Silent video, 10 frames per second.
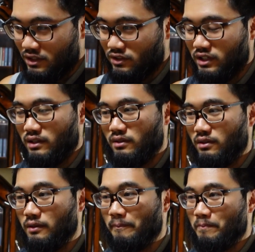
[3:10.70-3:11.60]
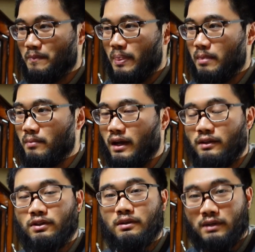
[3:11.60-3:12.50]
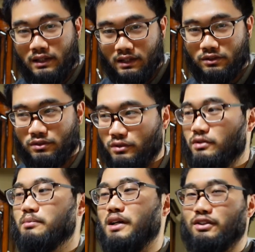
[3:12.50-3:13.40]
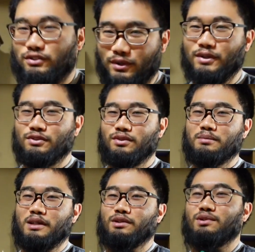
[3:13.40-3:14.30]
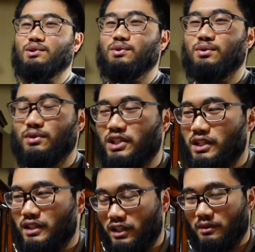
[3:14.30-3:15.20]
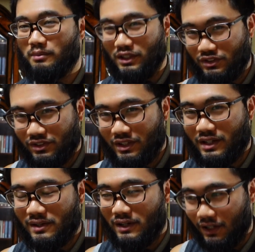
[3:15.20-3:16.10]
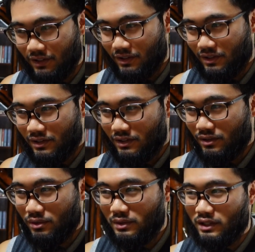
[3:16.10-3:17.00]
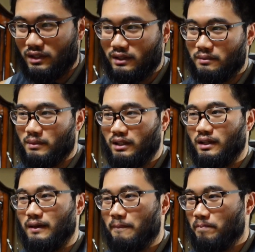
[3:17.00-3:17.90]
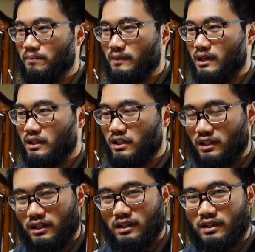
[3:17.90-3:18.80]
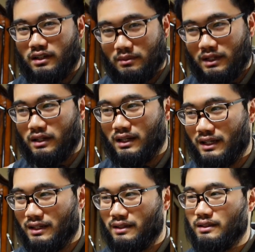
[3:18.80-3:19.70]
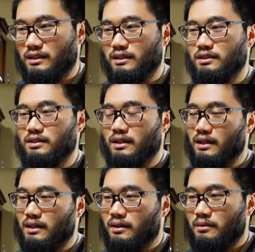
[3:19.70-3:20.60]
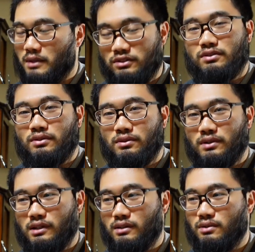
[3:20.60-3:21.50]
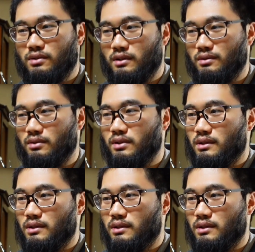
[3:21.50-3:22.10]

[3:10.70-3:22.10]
試験の前の日までぐるぐる回すとそういう勉強方法になりますはいというわけでまた機会があれば、え別の動画でこれを